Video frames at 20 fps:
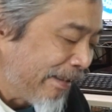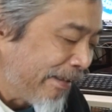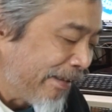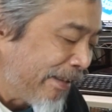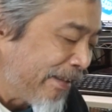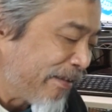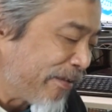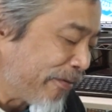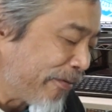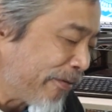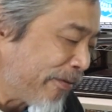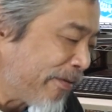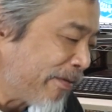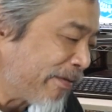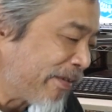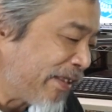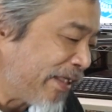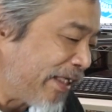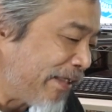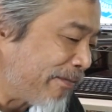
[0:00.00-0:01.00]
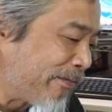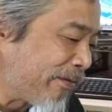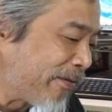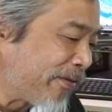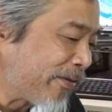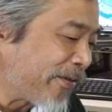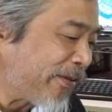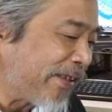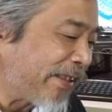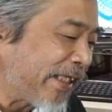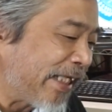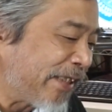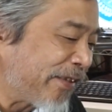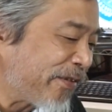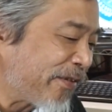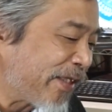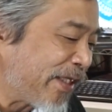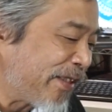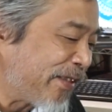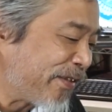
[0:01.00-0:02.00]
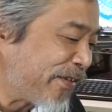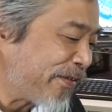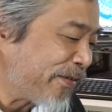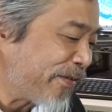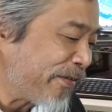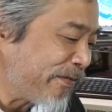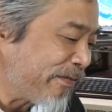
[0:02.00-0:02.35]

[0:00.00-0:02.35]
で、その後三郎とは名乗れず、